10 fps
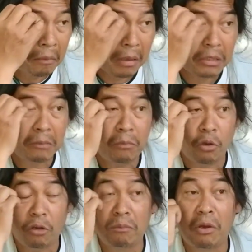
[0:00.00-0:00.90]
masih
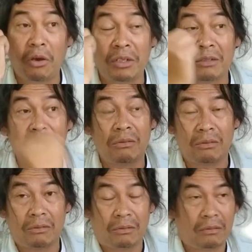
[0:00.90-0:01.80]
blow on blow on
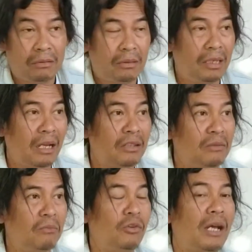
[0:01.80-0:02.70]
itu tidak
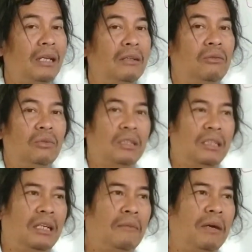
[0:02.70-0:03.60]
semudah itu
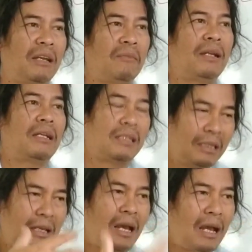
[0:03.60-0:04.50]
ketika bagaimana
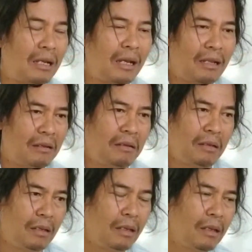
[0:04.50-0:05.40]
kita akan
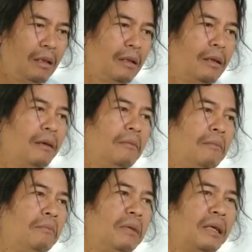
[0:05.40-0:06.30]

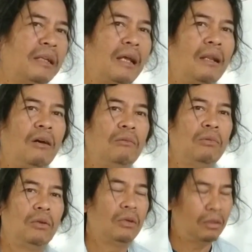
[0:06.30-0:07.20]
mengenal
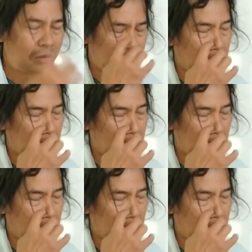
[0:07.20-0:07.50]
Allah.